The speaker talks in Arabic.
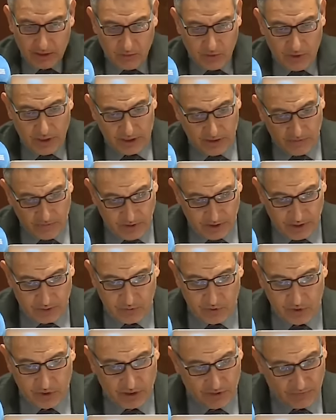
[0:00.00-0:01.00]
الهدف اللي
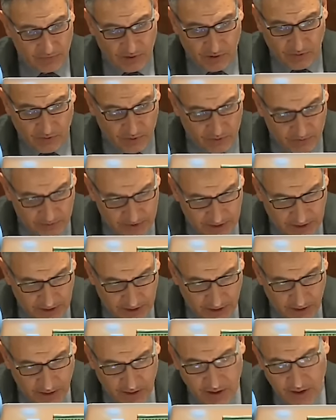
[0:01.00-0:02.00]
كان في الاول
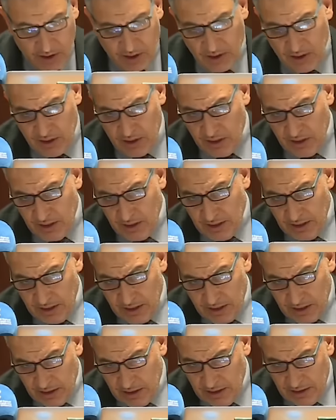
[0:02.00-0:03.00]
مزيان
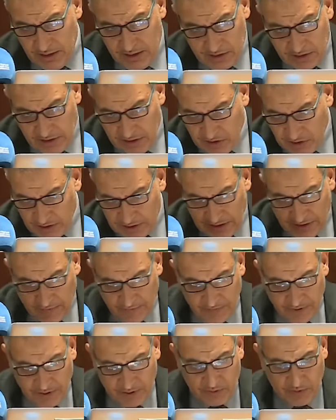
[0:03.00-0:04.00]
آه، الانتاج
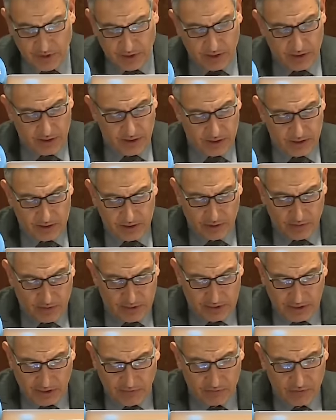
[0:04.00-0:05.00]
ارتفع من
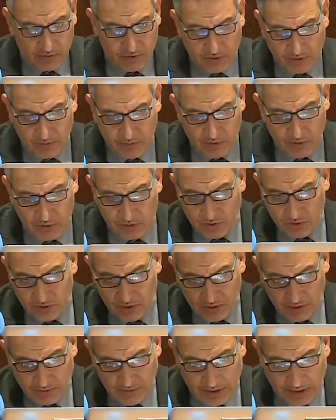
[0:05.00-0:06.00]
900 الف طن مليون
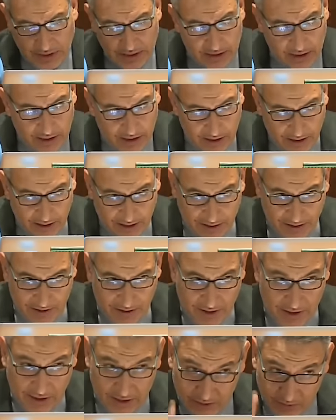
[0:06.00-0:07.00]
طن دابا راه حنا
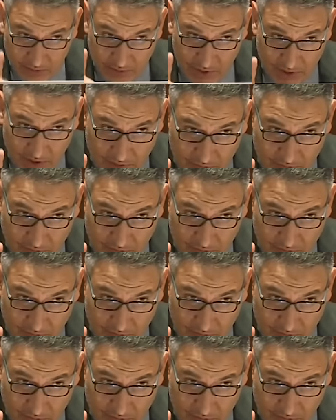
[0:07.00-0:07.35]
رسميا